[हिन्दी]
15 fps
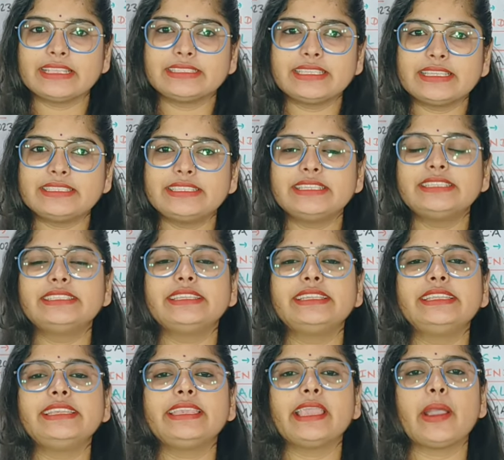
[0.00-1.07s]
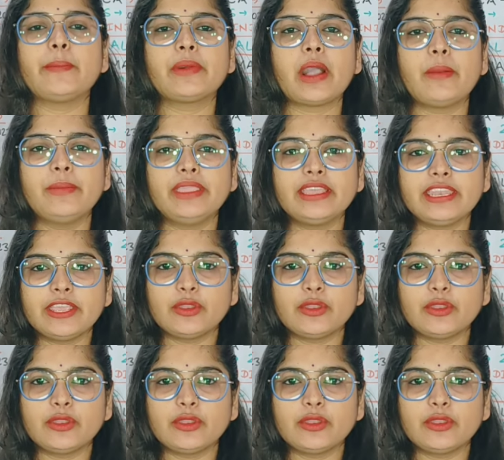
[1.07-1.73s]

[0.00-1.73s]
एसएससी जीडी के अपकमिंग